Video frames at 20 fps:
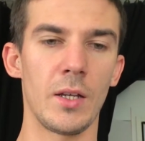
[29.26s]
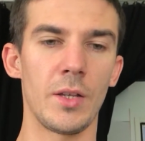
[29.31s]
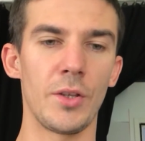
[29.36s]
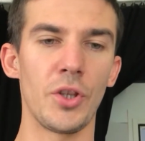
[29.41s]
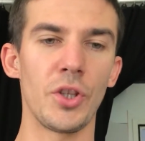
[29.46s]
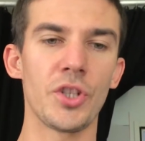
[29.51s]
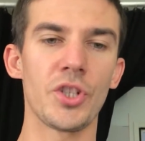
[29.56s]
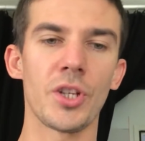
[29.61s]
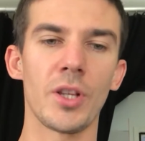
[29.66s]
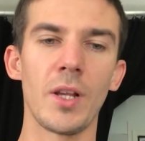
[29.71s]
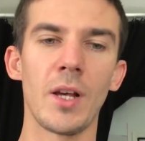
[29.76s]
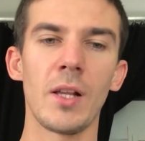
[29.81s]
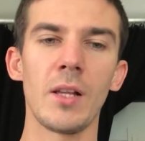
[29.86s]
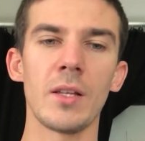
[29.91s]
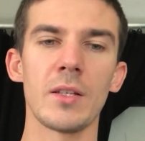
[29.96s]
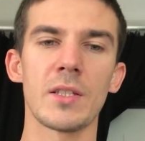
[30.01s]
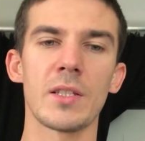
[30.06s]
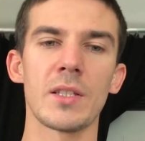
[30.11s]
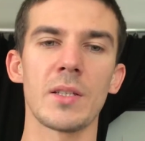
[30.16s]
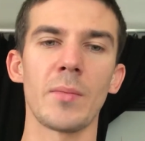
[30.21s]

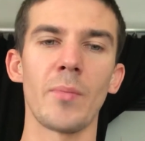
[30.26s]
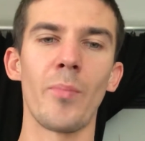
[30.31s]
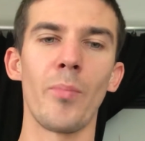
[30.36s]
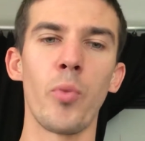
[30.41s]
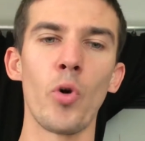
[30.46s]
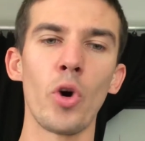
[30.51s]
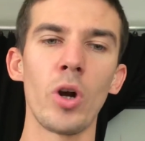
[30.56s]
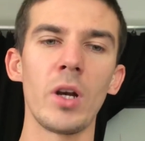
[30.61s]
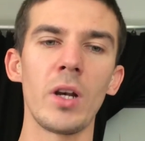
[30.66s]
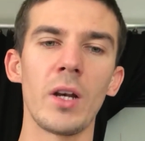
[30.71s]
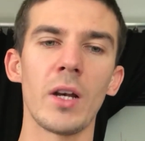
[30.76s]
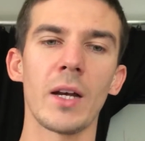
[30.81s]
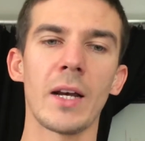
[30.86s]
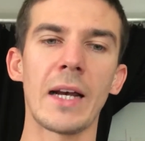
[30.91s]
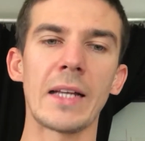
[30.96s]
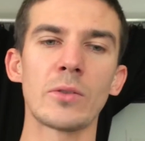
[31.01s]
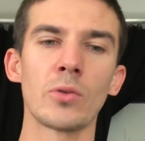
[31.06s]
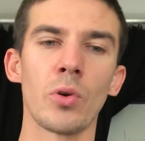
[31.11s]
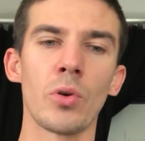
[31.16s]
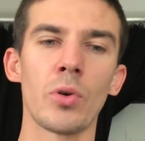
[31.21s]
начиналась боль,
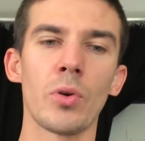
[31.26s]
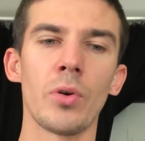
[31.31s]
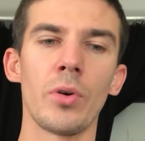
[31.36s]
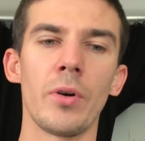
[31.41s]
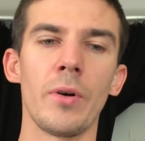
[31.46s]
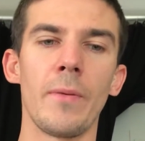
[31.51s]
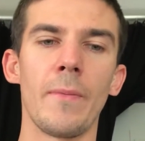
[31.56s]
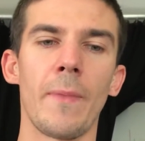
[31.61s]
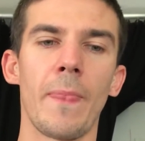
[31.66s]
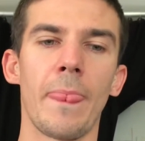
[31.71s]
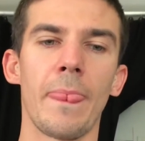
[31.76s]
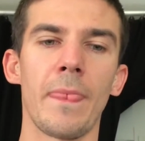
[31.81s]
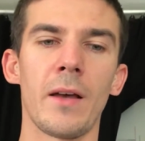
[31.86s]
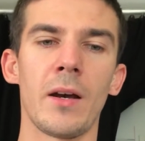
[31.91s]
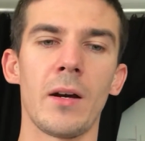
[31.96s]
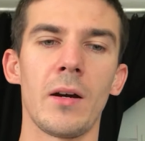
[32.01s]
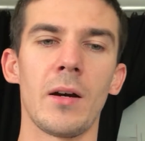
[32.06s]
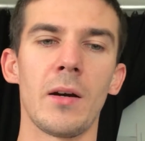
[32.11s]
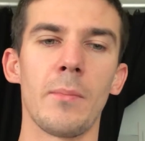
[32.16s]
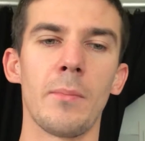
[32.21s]
которую
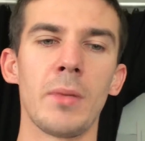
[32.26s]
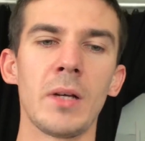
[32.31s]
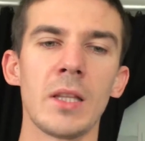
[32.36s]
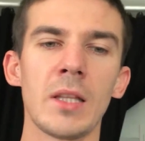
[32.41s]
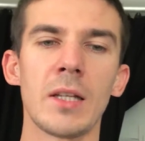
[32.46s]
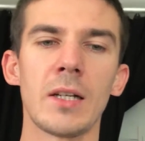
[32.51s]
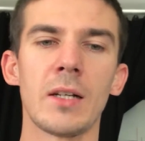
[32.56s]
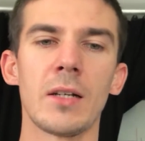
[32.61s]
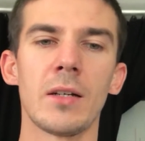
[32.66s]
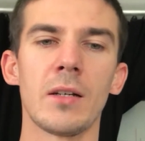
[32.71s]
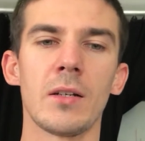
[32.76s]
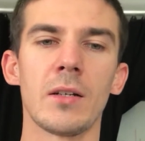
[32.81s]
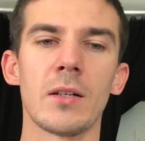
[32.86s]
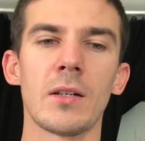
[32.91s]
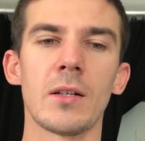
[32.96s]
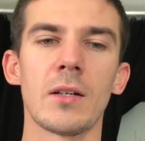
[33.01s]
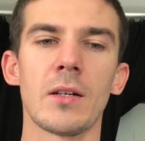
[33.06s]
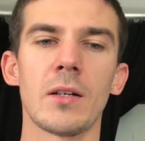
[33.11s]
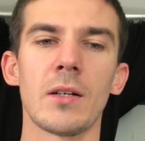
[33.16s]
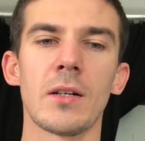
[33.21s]
а, было
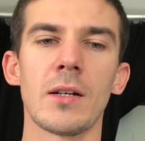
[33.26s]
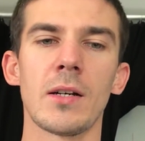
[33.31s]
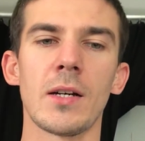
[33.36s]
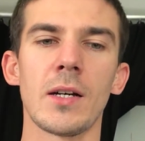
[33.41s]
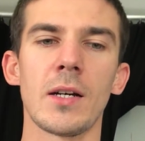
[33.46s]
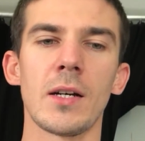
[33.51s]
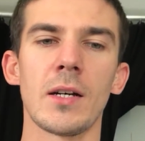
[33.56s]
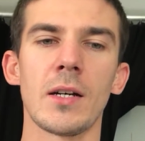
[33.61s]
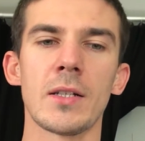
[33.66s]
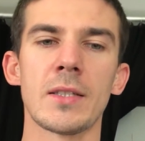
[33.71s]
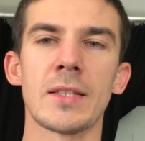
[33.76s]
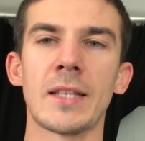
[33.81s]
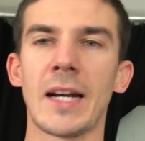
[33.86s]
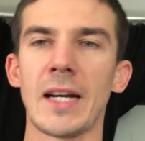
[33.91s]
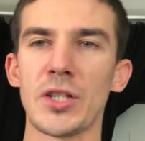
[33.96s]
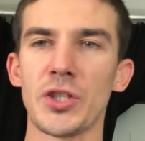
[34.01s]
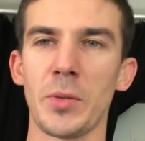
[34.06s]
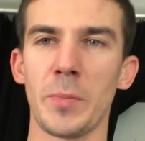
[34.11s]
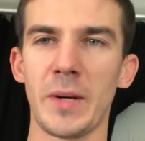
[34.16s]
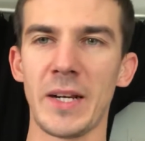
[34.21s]

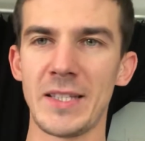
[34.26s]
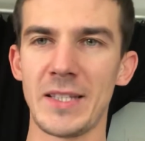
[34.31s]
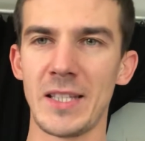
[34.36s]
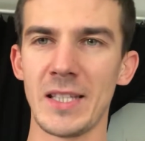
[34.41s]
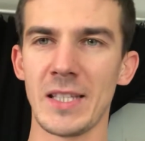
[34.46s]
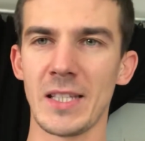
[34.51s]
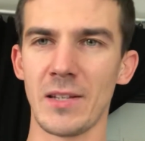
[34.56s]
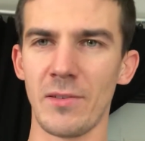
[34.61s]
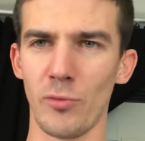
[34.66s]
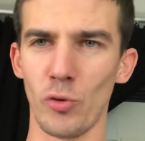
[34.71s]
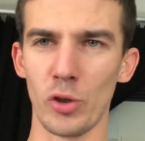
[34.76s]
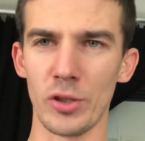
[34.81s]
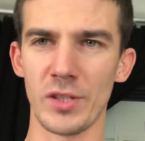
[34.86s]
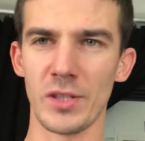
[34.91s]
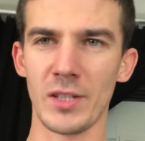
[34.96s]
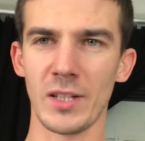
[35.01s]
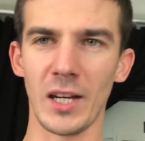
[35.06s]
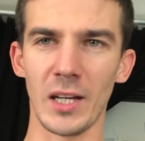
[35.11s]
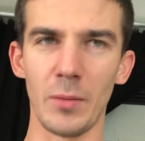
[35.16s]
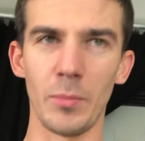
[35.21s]
страшно пройти сквозь,
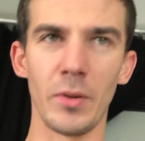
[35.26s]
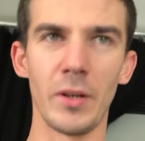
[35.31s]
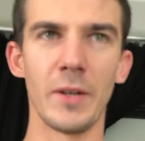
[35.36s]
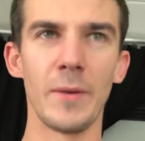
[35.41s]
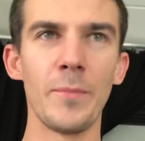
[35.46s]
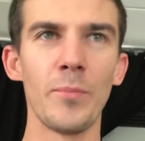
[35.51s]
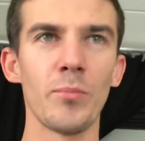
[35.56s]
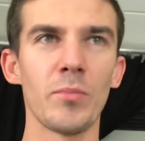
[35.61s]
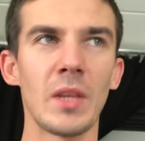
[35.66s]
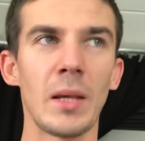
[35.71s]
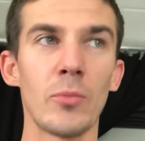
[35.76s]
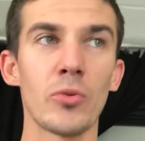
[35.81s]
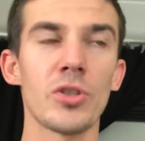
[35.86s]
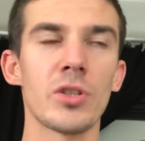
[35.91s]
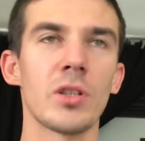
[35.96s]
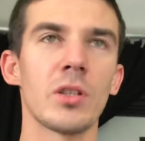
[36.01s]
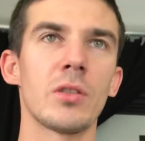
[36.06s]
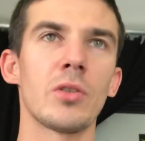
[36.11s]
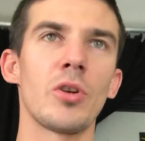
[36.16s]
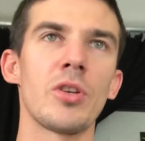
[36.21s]
как бы. Потому
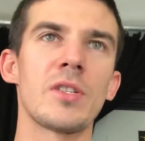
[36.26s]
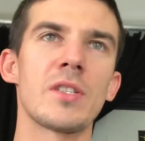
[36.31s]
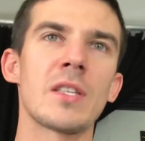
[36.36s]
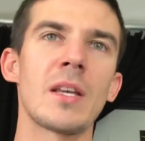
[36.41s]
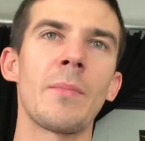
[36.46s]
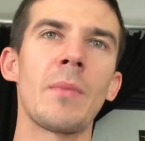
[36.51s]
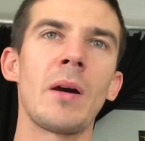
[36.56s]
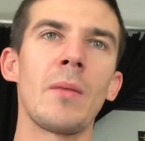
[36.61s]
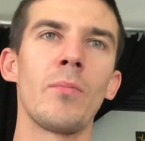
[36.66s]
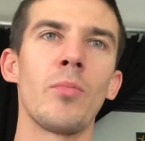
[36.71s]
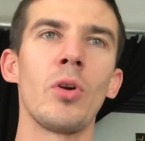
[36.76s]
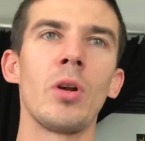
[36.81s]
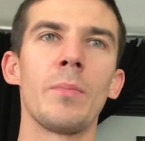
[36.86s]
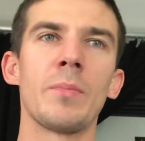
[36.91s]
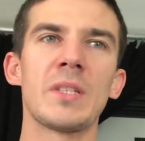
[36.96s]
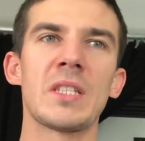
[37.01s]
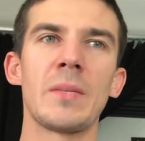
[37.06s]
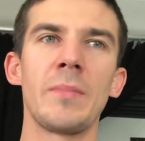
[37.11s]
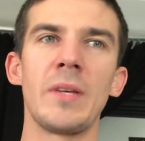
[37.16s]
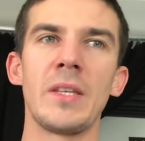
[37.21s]
что, то есть, сама боль по
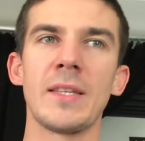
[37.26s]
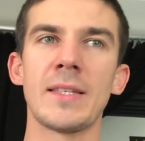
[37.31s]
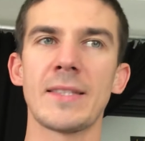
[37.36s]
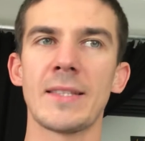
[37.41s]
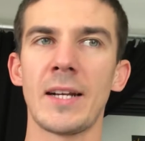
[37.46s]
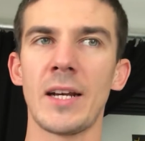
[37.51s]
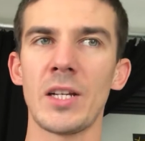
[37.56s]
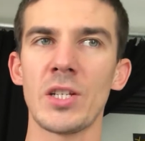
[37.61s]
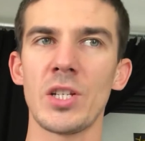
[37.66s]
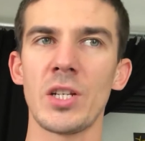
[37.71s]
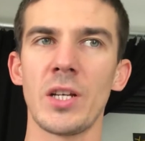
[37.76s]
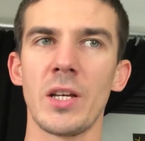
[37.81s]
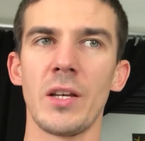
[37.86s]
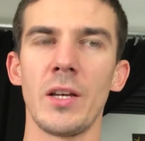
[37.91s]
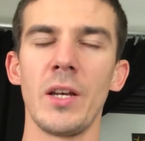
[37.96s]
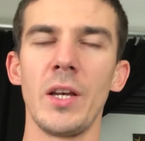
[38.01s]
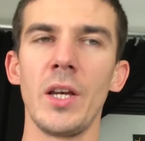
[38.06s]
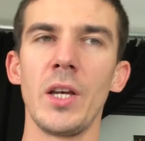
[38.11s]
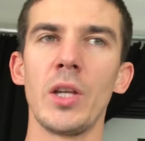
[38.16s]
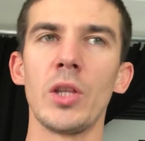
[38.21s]
себе не страшная,
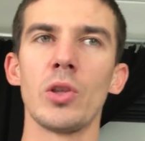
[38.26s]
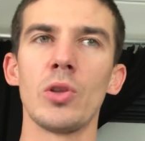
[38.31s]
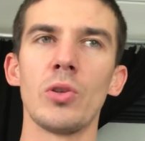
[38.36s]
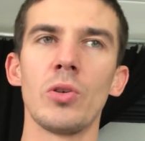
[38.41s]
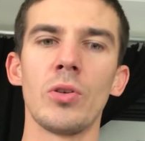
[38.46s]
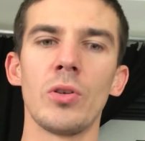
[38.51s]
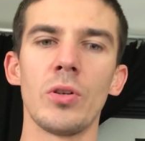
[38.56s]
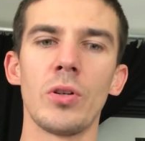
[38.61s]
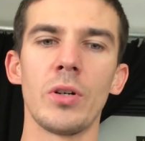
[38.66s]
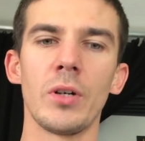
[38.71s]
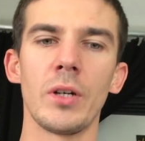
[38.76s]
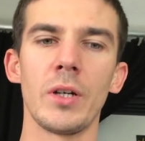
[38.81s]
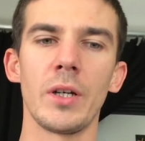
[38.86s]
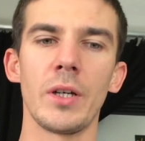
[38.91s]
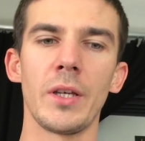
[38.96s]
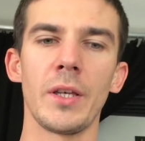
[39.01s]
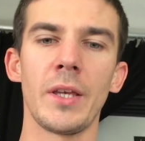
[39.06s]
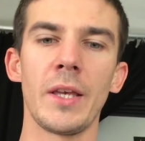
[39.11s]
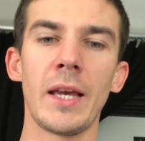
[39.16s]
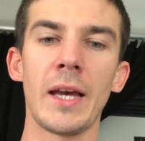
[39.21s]
но
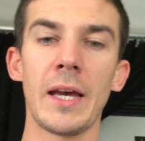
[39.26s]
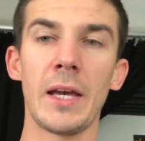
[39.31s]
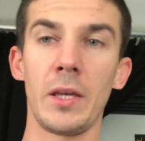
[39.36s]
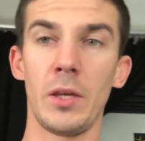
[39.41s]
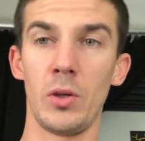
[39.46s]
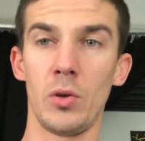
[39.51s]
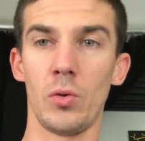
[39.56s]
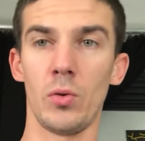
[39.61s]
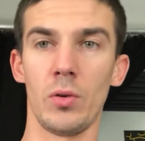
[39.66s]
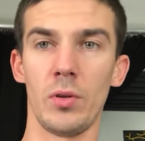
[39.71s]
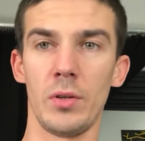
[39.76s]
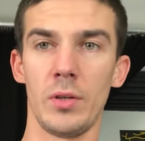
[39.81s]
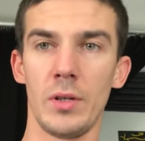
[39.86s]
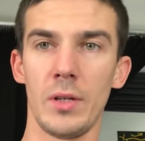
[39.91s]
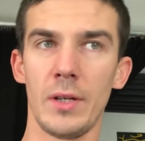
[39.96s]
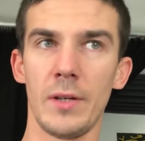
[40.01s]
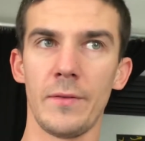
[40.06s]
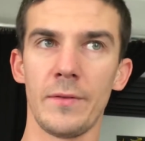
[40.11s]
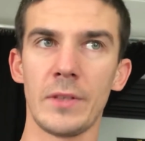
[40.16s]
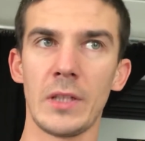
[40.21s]
я ее
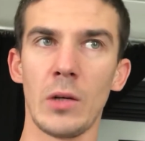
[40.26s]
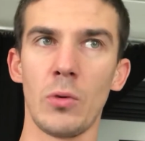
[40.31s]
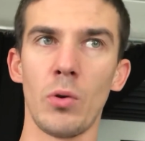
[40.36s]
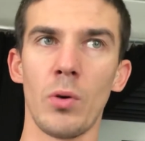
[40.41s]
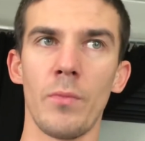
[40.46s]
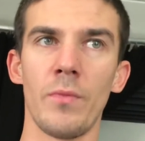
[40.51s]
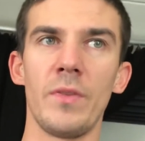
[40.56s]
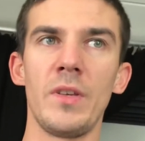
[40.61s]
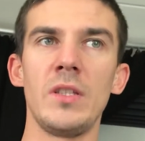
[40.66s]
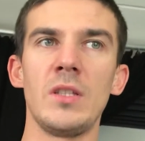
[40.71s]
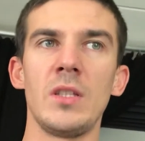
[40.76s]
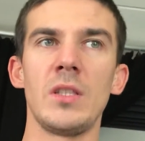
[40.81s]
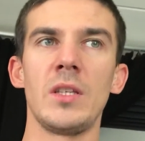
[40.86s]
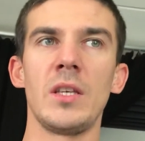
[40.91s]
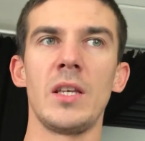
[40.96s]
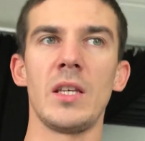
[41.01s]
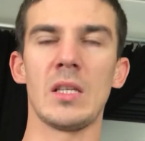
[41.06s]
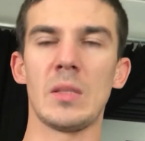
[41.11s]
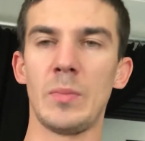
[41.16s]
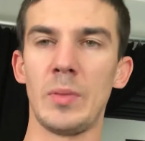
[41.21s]
в таком виде
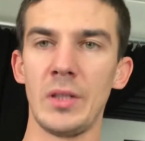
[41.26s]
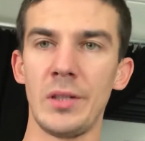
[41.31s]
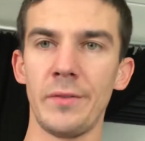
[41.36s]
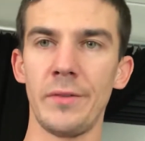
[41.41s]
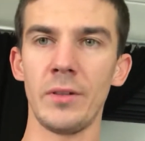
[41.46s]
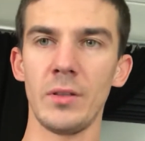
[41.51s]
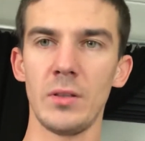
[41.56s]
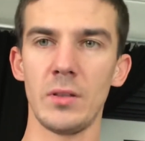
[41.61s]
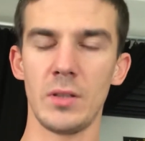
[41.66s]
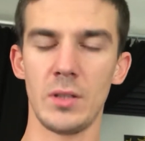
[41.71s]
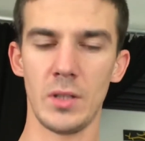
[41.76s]
не испытывал.